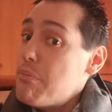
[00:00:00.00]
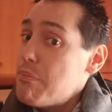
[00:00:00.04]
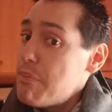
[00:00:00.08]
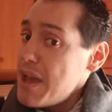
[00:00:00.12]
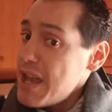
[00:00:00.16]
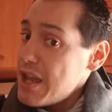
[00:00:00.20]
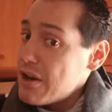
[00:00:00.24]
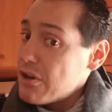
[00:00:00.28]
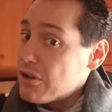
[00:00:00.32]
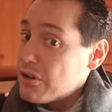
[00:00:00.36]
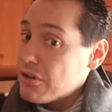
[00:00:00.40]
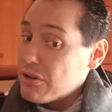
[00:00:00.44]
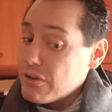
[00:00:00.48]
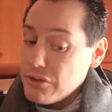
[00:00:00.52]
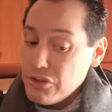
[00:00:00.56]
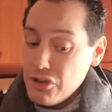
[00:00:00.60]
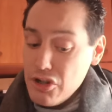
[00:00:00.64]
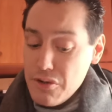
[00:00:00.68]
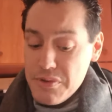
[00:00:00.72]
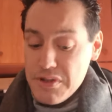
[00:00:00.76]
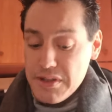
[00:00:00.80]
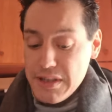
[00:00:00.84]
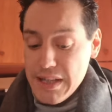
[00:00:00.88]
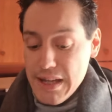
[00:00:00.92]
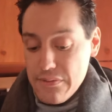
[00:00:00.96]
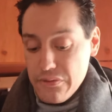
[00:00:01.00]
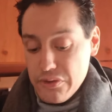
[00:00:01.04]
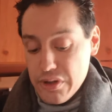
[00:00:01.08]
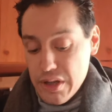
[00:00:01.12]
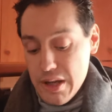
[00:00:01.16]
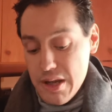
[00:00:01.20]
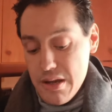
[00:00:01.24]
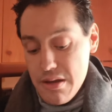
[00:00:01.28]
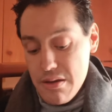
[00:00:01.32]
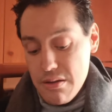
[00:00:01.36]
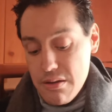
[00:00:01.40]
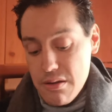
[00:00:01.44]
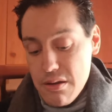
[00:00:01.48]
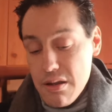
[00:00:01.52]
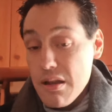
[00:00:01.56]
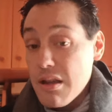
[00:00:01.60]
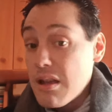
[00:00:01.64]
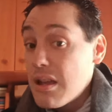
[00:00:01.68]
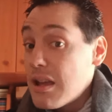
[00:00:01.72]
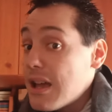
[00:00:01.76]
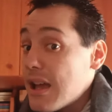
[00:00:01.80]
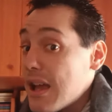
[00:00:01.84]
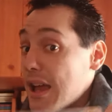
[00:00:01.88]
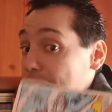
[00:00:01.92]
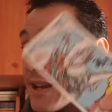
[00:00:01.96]
pero no obstante,
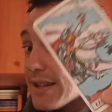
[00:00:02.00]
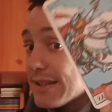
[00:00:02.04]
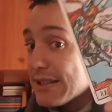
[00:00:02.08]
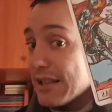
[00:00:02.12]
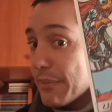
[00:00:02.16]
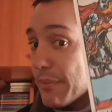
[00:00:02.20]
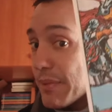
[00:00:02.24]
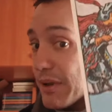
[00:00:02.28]
esta